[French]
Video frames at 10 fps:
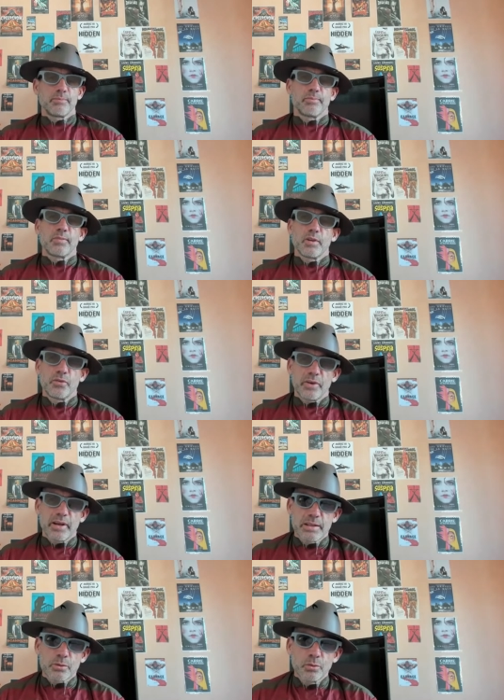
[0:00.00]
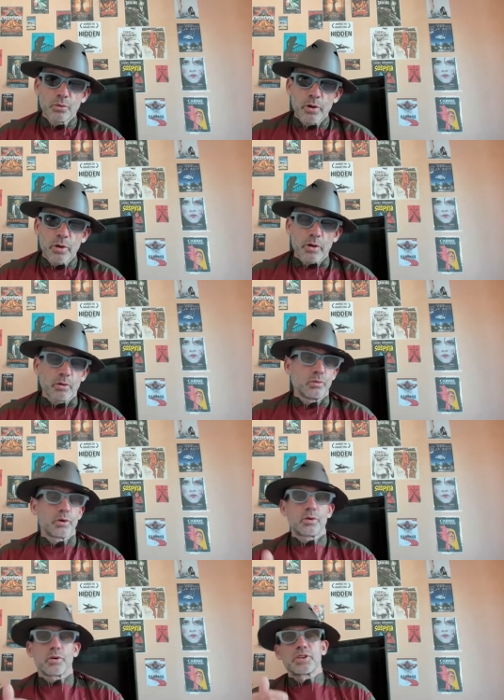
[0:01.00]
Freddy Cougar ou encore
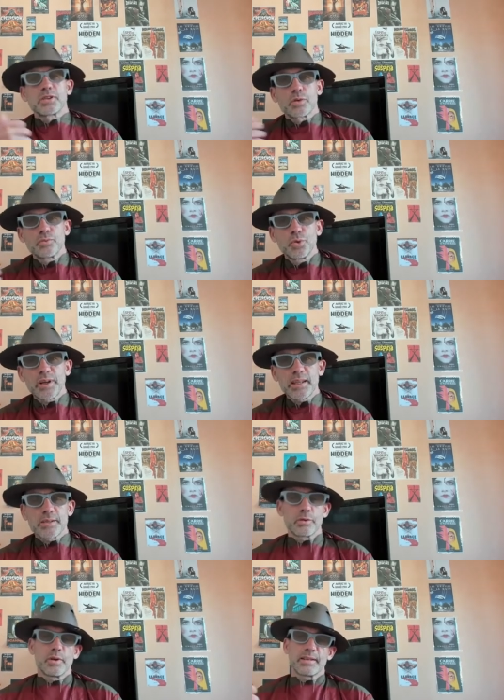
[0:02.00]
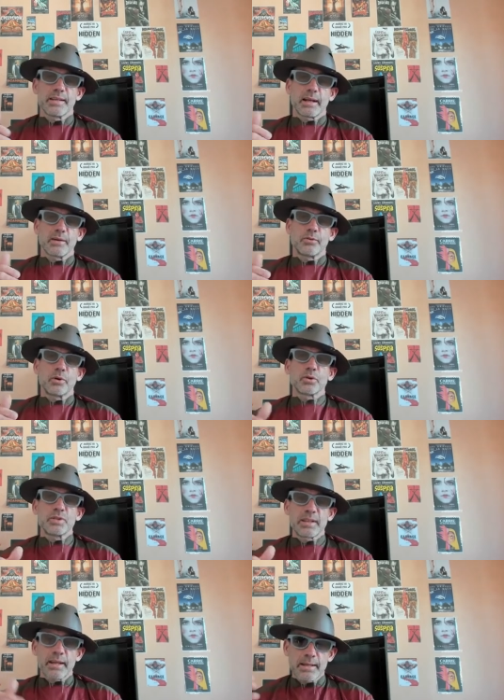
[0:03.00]
Jason Voorhees de la saga Vendredi
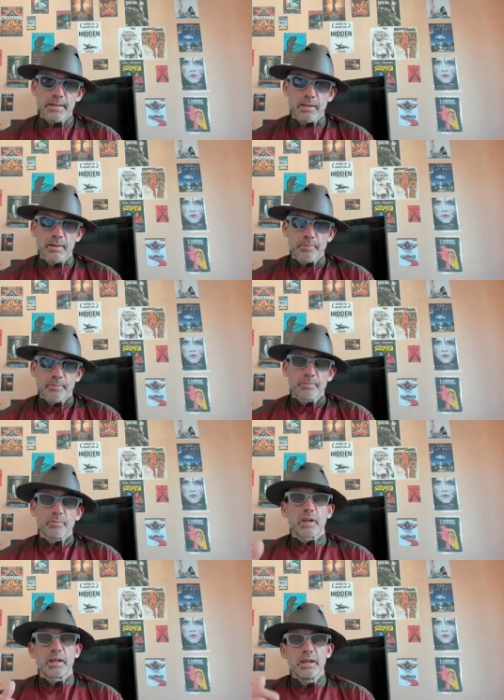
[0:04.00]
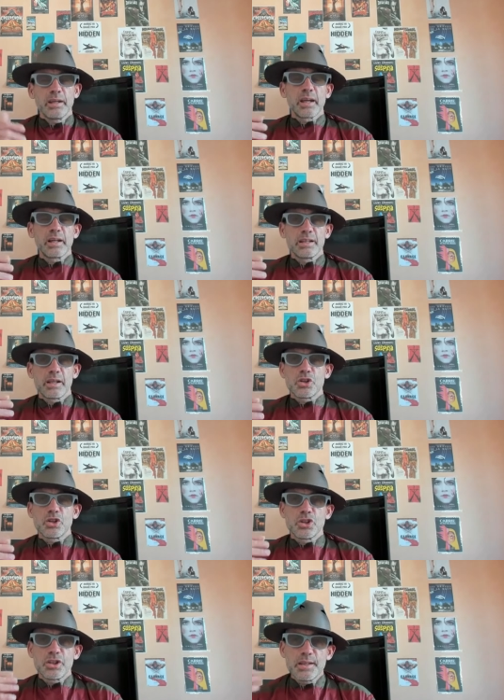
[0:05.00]
13. Et quelle idée de
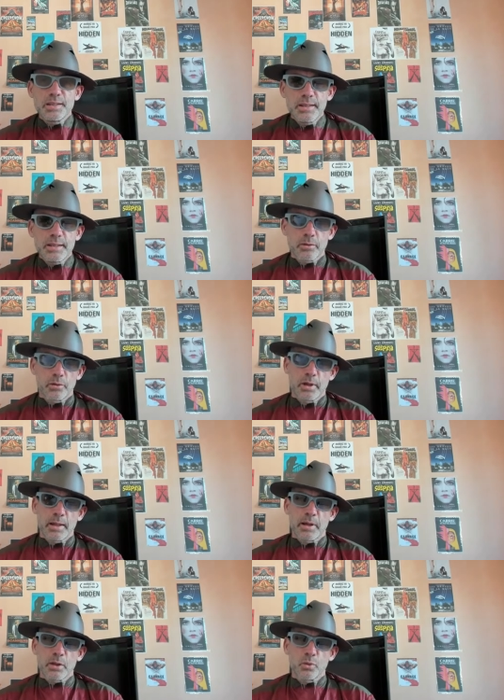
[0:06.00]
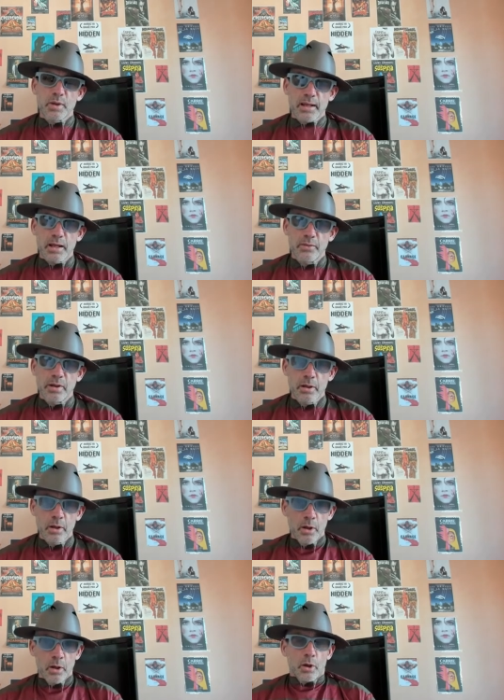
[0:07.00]
génie de la part de Wes Craven
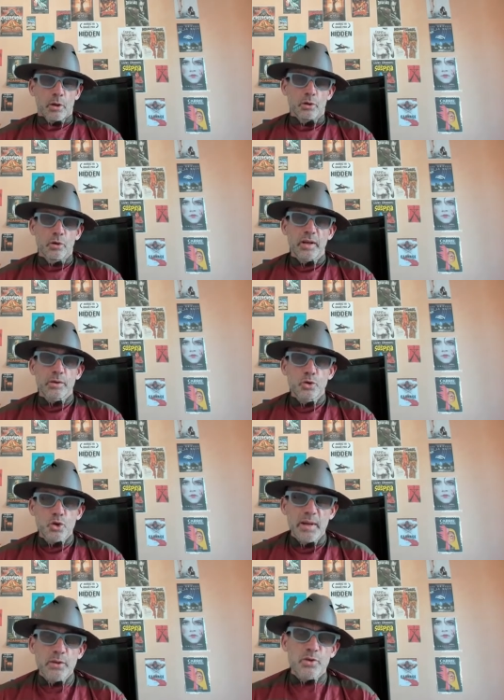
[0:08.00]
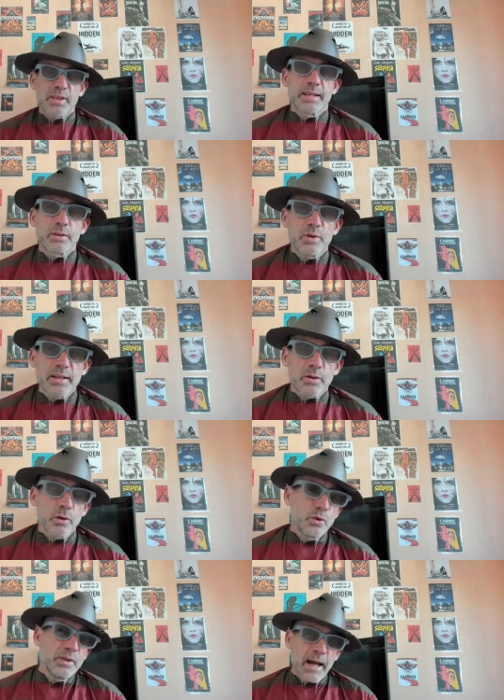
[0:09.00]
de faire du sommeil de ces adolescents
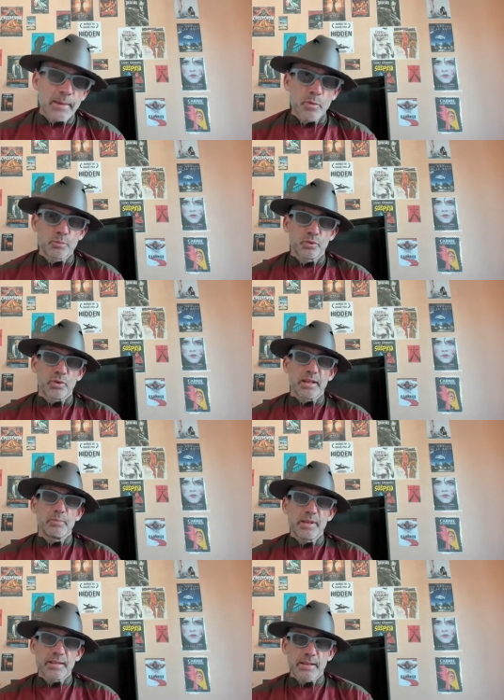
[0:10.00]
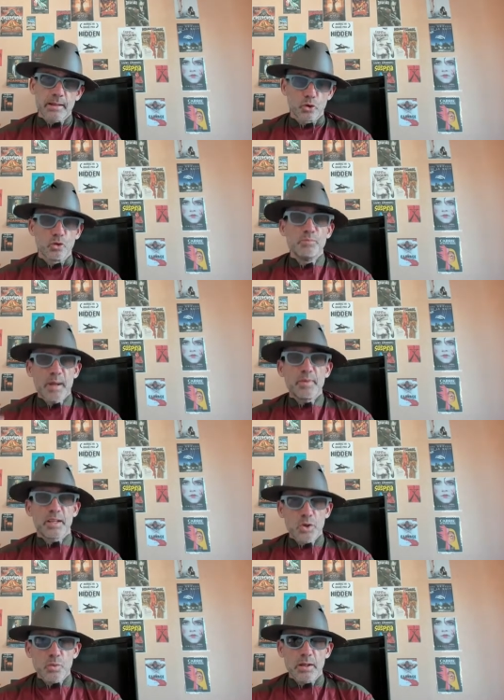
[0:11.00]
une arme pouvant les blesser ou même les
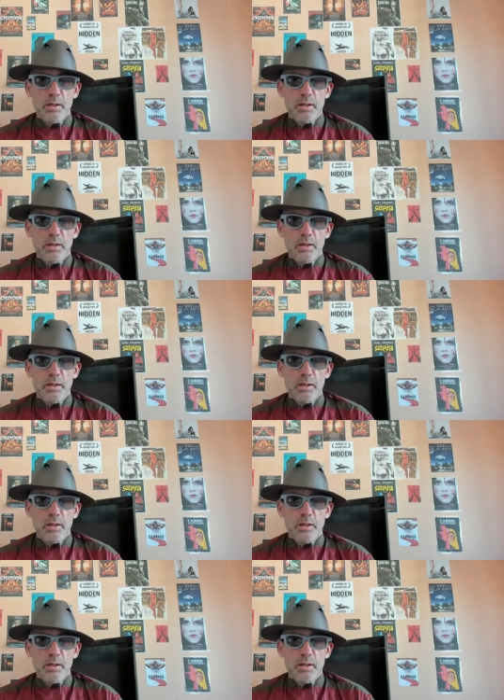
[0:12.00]
tuer.